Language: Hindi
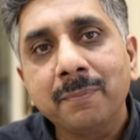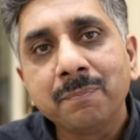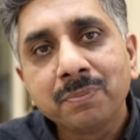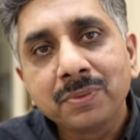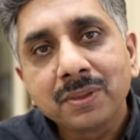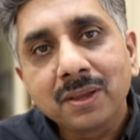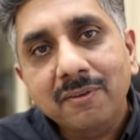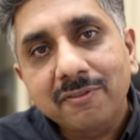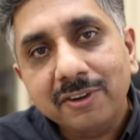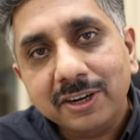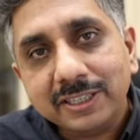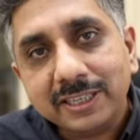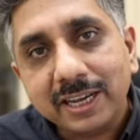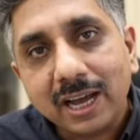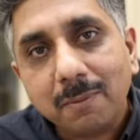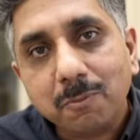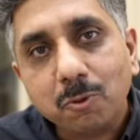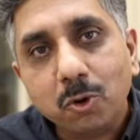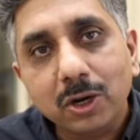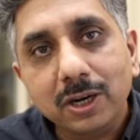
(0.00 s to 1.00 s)
हैं फिर से
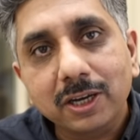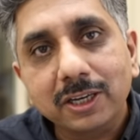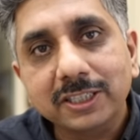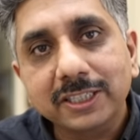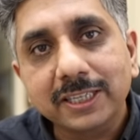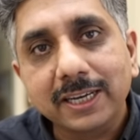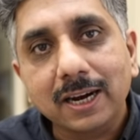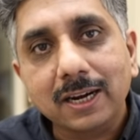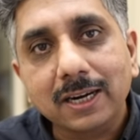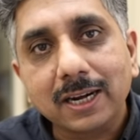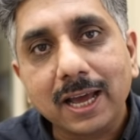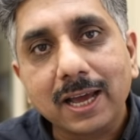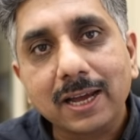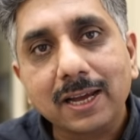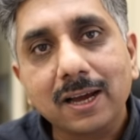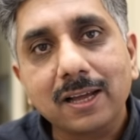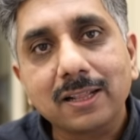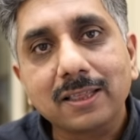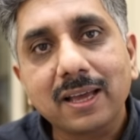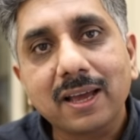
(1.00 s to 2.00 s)
आपको एलर्जी का
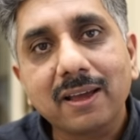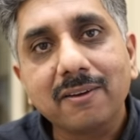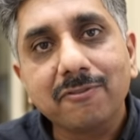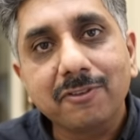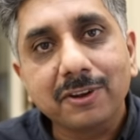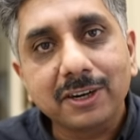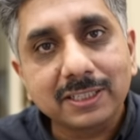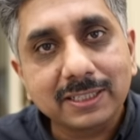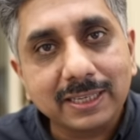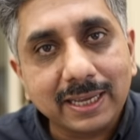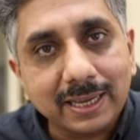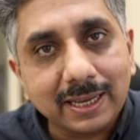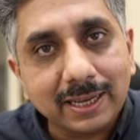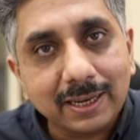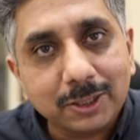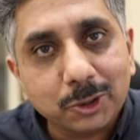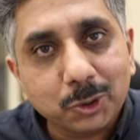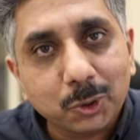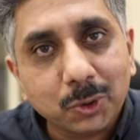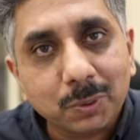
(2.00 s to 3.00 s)
अटैक आता है फिर से
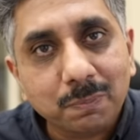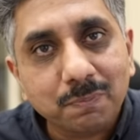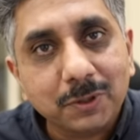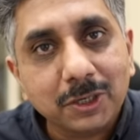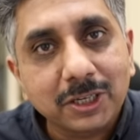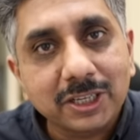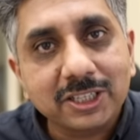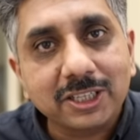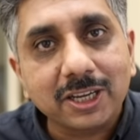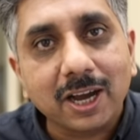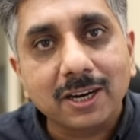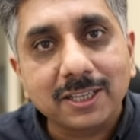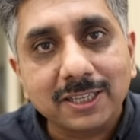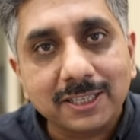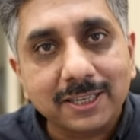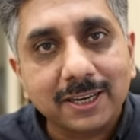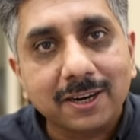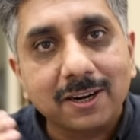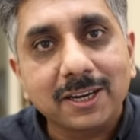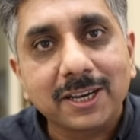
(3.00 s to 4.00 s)
जो
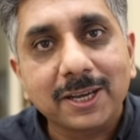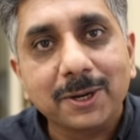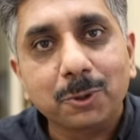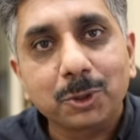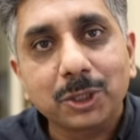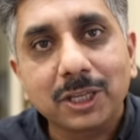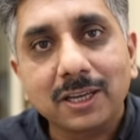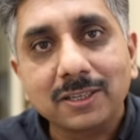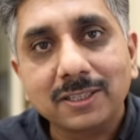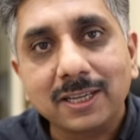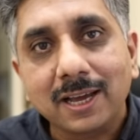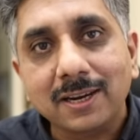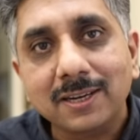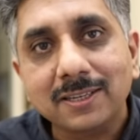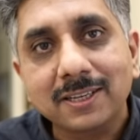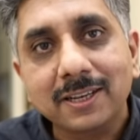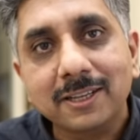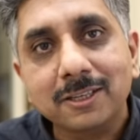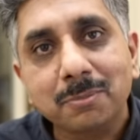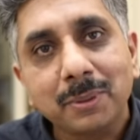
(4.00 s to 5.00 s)
डिस्चार्जेस इकट्ठे होते हैं
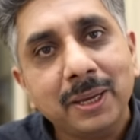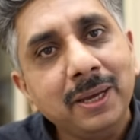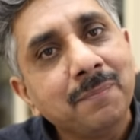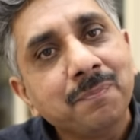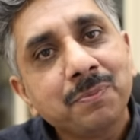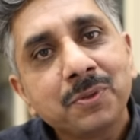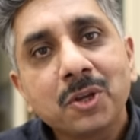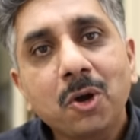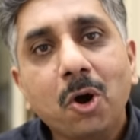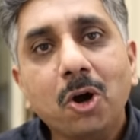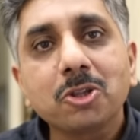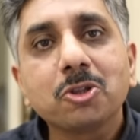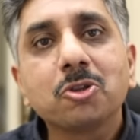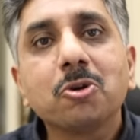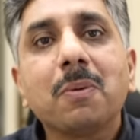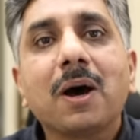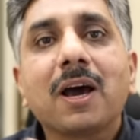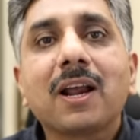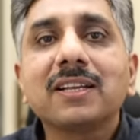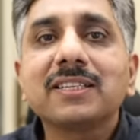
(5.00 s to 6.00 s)
साइनसिस में और
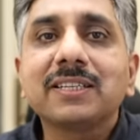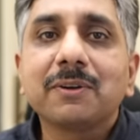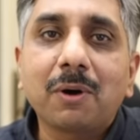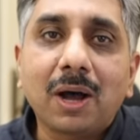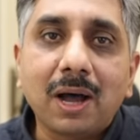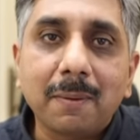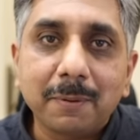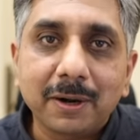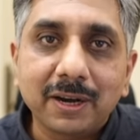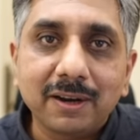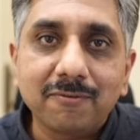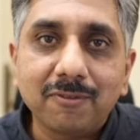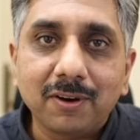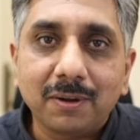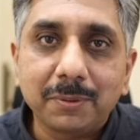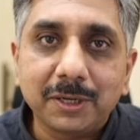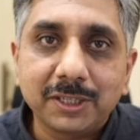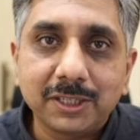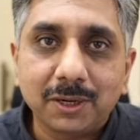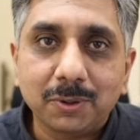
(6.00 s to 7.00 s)
दोबारा से वहां पर
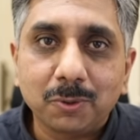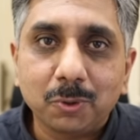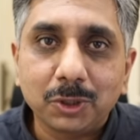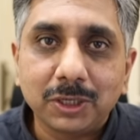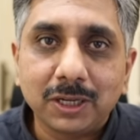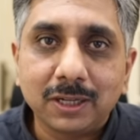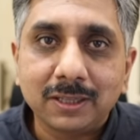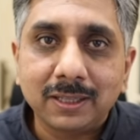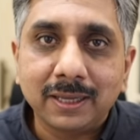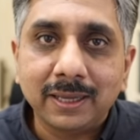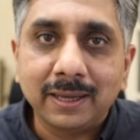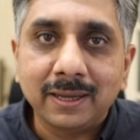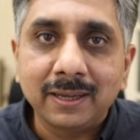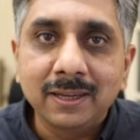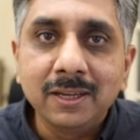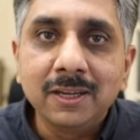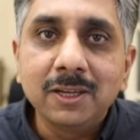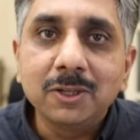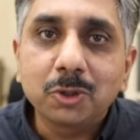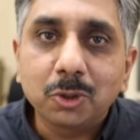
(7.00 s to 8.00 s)
इन्फ्लामेशन हो जाती है
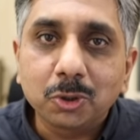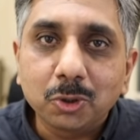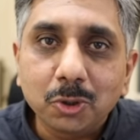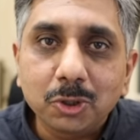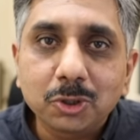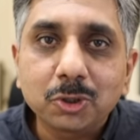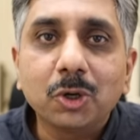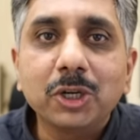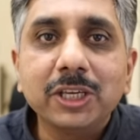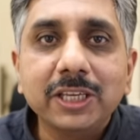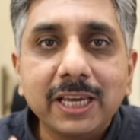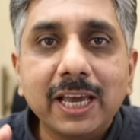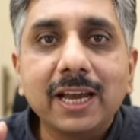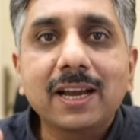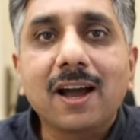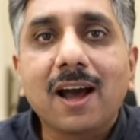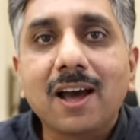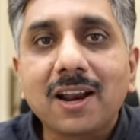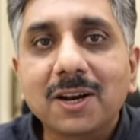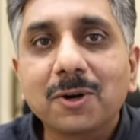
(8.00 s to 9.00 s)
तो दोस्तों ये
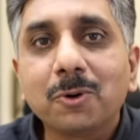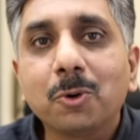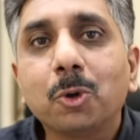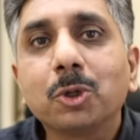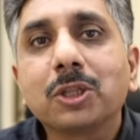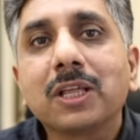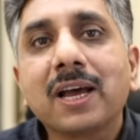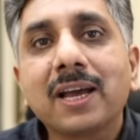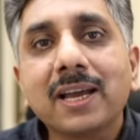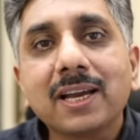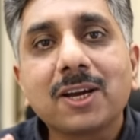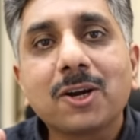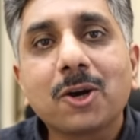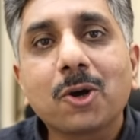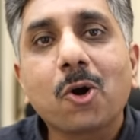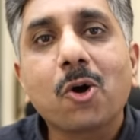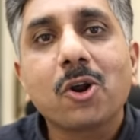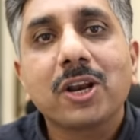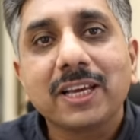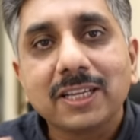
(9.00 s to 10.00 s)
कारण होता है
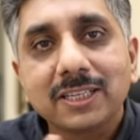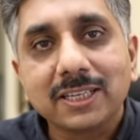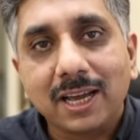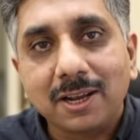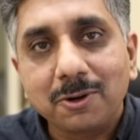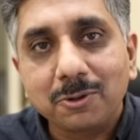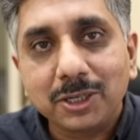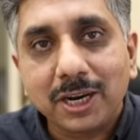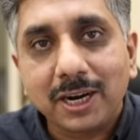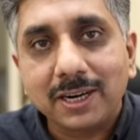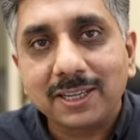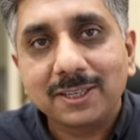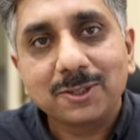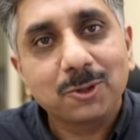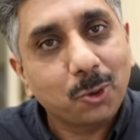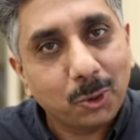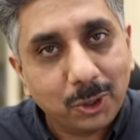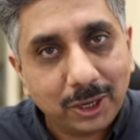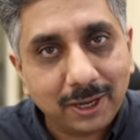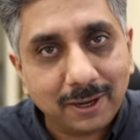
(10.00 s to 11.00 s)
क्रॉनिक साइनोसाइटिस
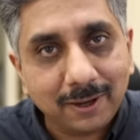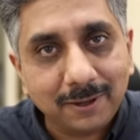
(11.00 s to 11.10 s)
होने